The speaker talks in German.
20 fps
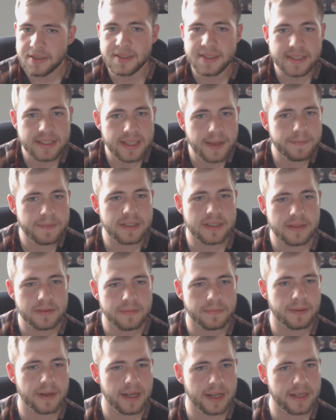Es gibt
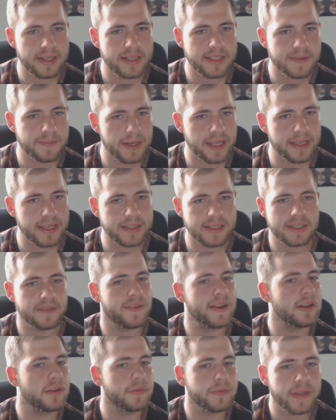ein paar Let's Plays. Ich
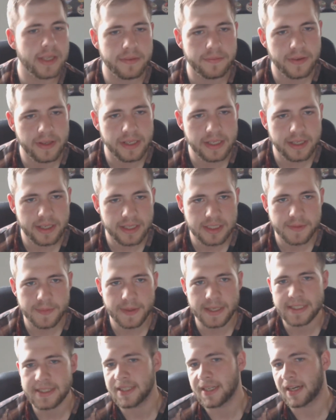werde auf jeden Fall die Let's
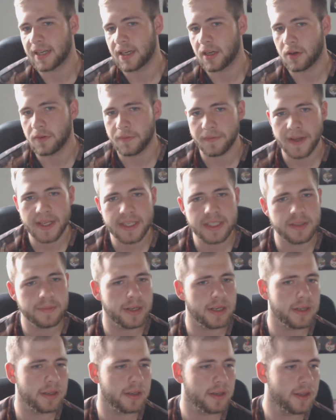Plays, die gerade laufen, fertig
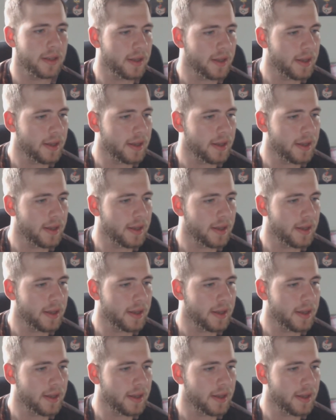machen.